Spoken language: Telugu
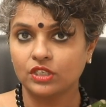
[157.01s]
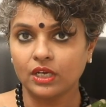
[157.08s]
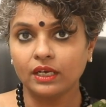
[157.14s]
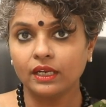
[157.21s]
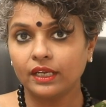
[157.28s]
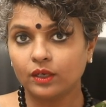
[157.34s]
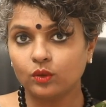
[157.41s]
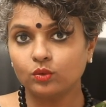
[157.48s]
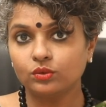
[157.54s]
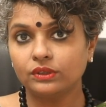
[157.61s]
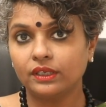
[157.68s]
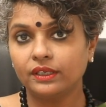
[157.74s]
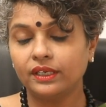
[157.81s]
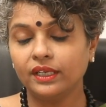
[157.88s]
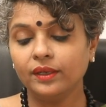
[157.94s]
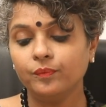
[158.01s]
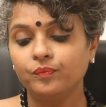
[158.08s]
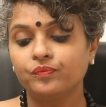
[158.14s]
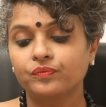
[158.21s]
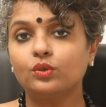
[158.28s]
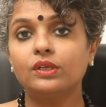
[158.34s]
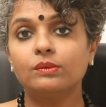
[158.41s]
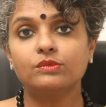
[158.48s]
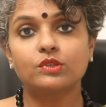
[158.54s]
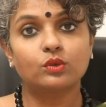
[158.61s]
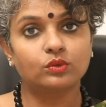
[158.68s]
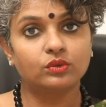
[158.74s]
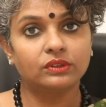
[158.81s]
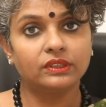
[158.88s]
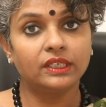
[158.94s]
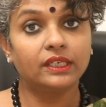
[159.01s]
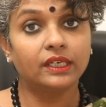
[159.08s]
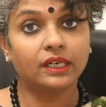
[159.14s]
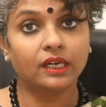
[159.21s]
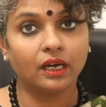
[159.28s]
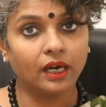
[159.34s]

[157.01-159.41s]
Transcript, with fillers: చాలా ఎక్కువ ఉందంటే చూడడం జరుగుతుంది దీనికి